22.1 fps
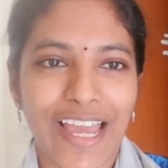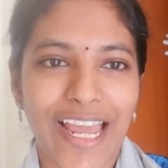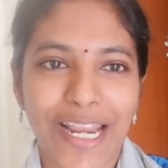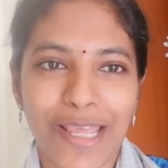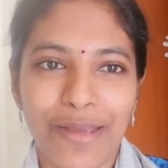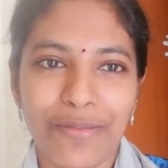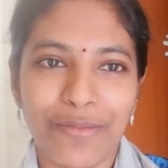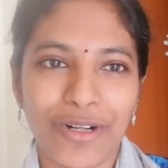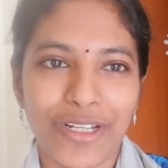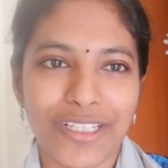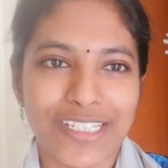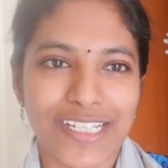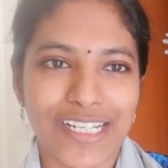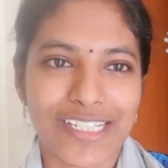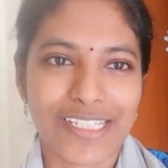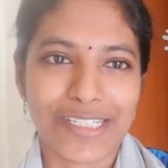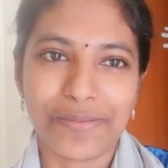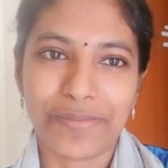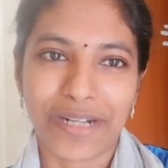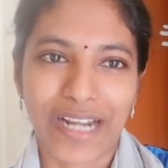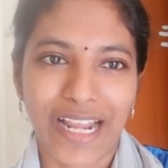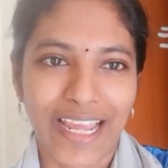வேலையை
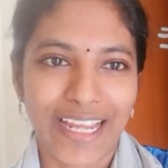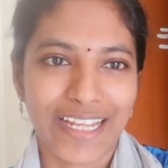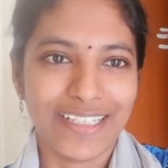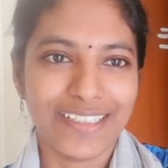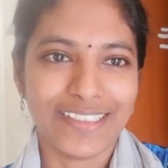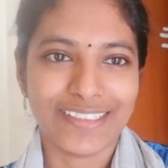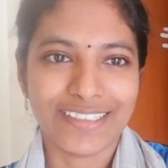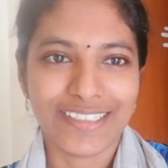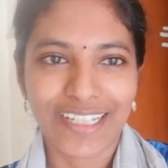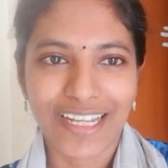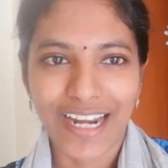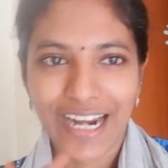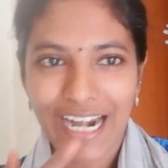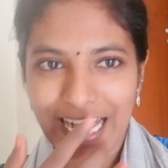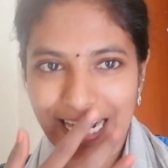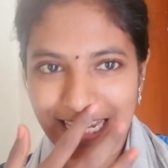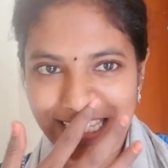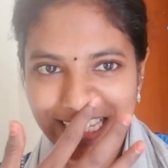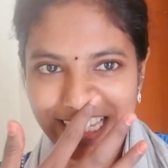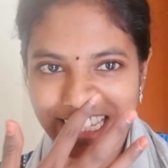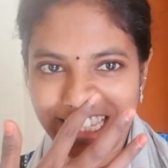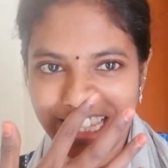முடிச்சாச்சு இப்போ நைன் தேர்ட்டி
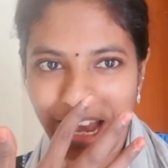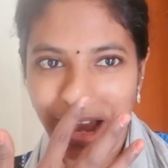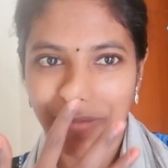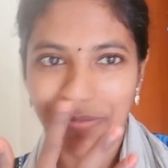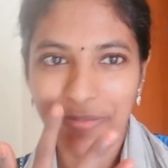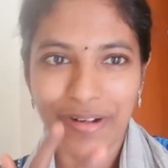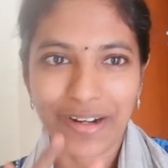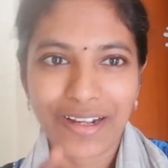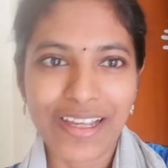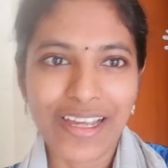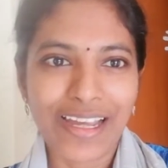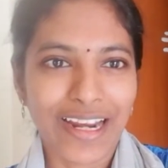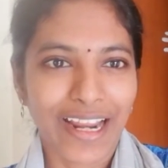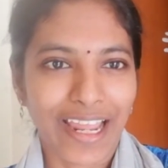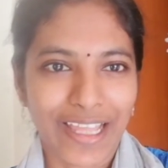ஆகிடுச்சு சாப்பாடு